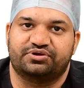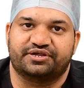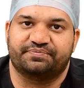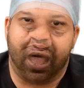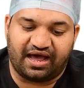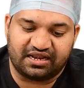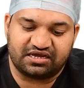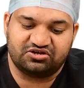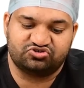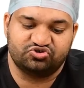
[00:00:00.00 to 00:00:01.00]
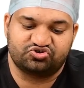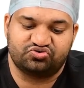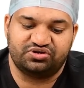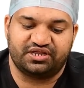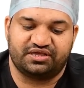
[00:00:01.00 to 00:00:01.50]
ఉంటాయి అలాగా
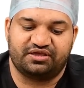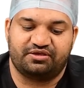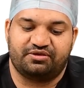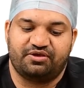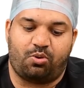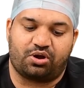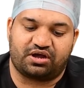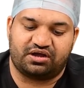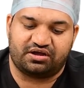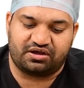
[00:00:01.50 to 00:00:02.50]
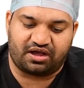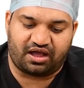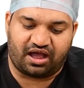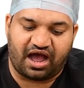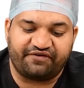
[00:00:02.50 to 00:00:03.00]
చూసుకుంటే ఒక
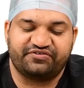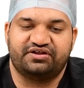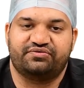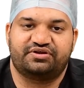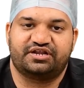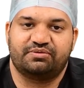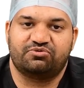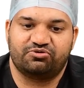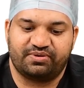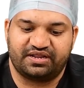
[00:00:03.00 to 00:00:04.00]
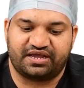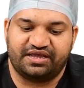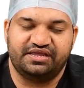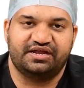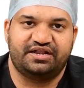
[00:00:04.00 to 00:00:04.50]
హాఫ్ అన్ అవర్ టైంలో మనకి
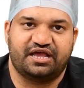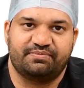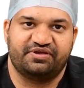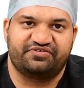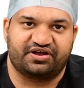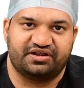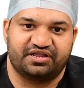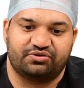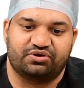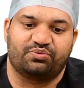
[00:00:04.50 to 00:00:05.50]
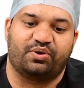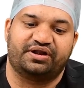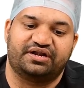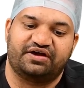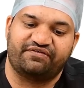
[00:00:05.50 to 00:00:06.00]
అయ్యే డ్యామేజ్ కంటే కూడా వన్
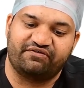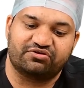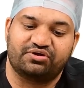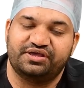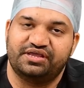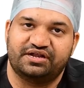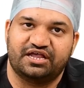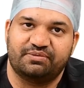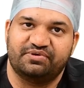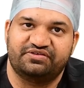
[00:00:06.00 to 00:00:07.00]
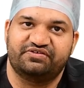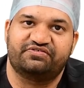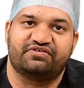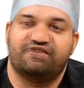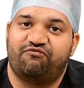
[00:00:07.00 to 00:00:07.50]
అండ్ హాఫ్ అవర్లో అయ్యే డ్యామేజ్ ఇస్
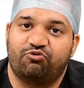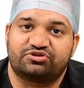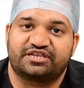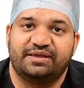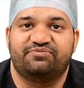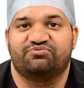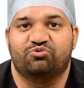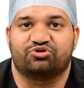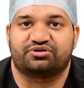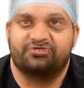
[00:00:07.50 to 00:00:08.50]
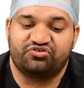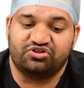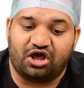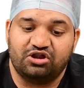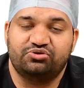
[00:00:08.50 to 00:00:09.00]
ఫోర్ టైమ్స్ మోర్ సో
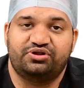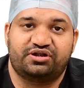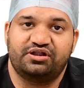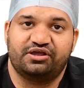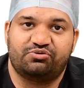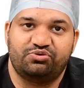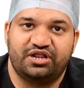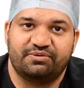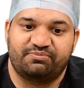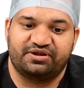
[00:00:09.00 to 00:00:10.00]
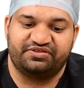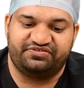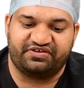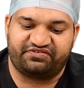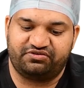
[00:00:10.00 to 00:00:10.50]
నాలుగు రెట్లు ఎక్కువ డ్యామేజ్ మనం
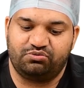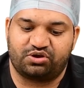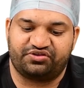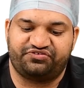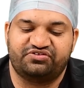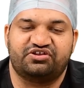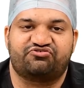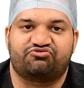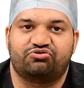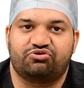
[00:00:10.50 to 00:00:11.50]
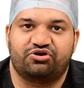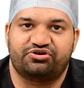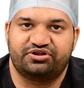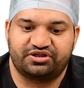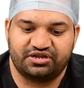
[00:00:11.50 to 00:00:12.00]
జస్ట్ ఒక చిన్న స్ట్రోక్
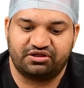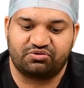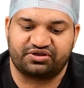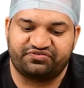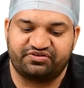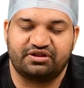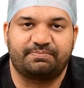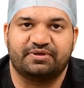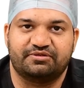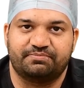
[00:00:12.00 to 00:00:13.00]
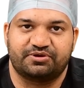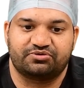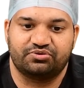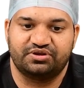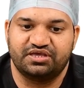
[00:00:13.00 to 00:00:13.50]
కారిడార్ అనే ఒక చిన్న పదం
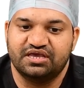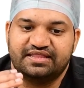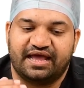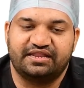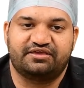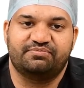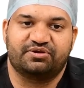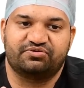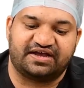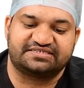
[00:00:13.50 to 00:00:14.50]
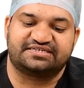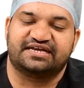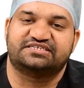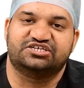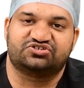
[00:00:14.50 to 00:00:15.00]
పెట్టుకొని దానికి మనం ఫాస్ట్
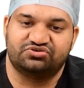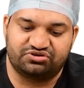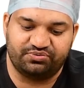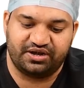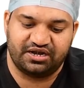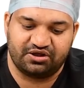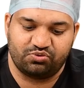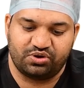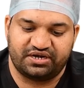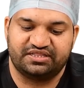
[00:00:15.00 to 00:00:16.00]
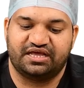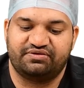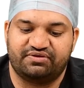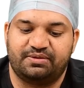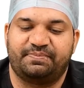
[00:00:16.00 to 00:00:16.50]
ట్రాక్ చేసుకుంటూ వెళ్ళాము అంటే
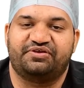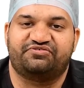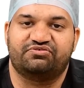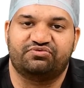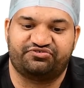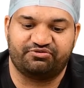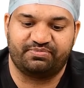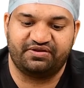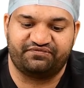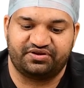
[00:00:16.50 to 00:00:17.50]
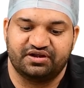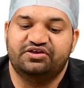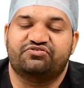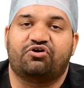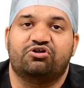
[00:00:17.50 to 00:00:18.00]
దానివల్ల పేషెంట్కి వచ్చే బెనిఫిట్
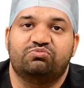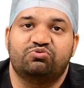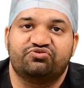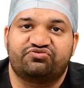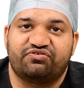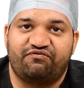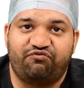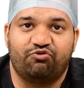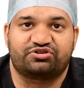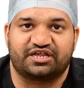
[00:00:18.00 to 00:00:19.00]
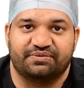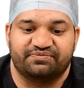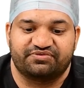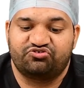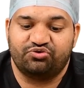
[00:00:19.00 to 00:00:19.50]
ఈజ్ ఆల్మోస్ట్ ఫోర్
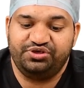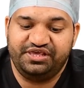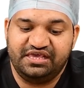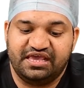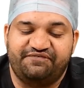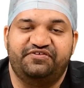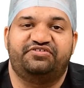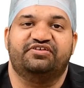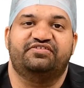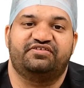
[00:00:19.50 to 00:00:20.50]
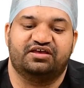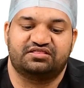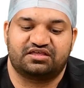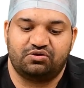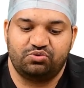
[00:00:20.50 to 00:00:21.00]
టైమ్స్ సో ఈ ఎఫిషియన్సీ
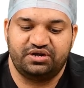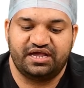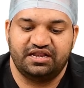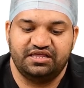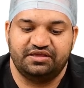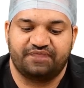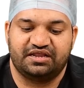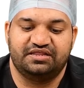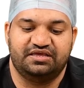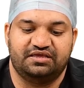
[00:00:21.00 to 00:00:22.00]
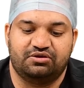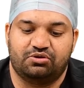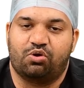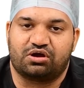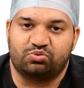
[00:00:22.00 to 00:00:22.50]
అంతా ఉండాలి అని
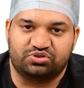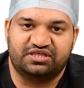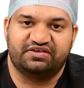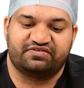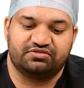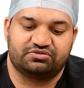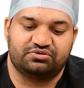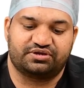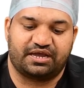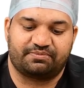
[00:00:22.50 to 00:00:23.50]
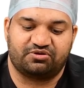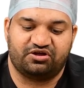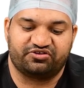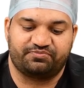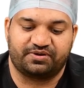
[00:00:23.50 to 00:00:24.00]
ఒక ఉద్దేశంతో క్యాపిటల్
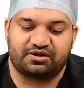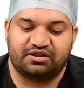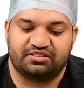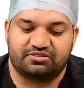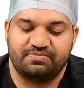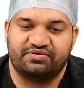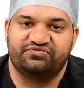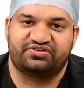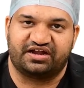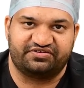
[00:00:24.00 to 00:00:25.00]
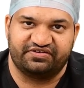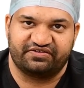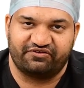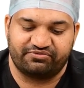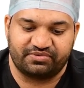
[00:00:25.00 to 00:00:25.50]
హాస్పిటల్ మేము స్టార్ట్
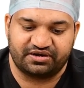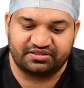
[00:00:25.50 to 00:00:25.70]
చేసాం అనమాట